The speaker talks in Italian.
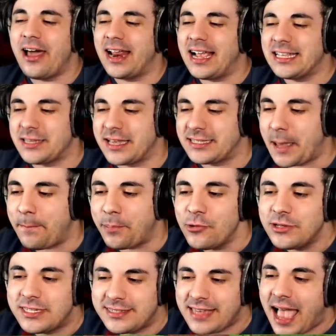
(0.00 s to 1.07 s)
ragazzi ma sta
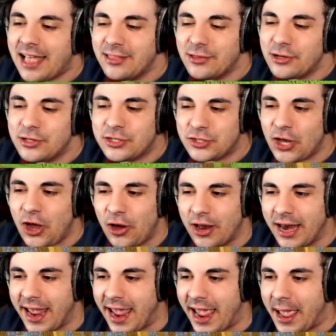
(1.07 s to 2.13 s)
pulsando il
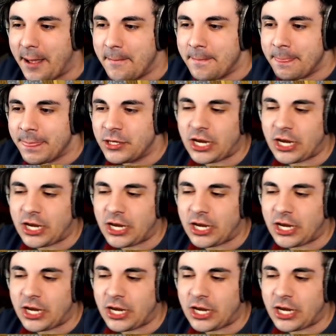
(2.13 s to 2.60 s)
sole c'è